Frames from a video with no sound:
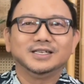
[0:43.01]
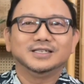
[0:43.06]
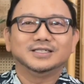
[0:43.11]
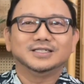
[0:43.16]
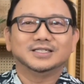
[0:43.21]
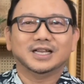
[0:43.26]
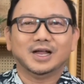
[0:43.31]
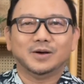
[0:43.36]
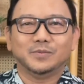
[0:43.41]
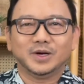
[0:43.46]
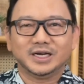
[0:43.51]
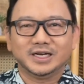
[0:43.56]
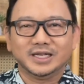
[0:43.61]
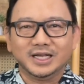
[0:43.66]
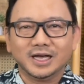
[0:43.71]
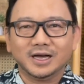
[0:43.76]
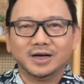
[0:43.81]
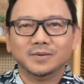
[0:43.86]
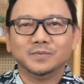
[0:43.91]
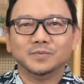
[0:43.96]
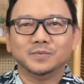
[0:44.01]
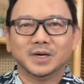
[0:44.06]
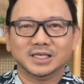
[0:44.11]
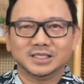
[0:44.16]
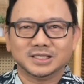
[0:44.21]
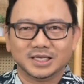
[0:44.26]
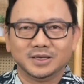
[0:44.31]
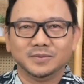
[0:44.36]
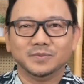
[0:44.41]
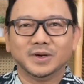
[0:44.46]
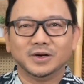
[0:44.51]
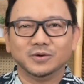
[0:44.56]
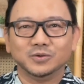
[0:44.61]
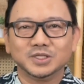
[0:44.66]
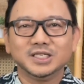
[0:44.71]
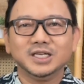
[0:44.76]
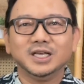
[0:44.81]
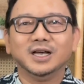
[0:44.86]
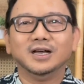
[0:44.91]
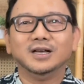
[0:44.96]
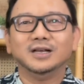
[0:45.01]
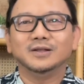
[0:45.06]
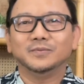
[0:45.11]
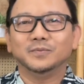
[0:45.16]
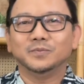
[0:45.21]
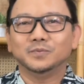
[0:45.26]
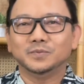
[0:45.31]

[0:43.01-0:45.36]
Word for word: selama dia masih manusia,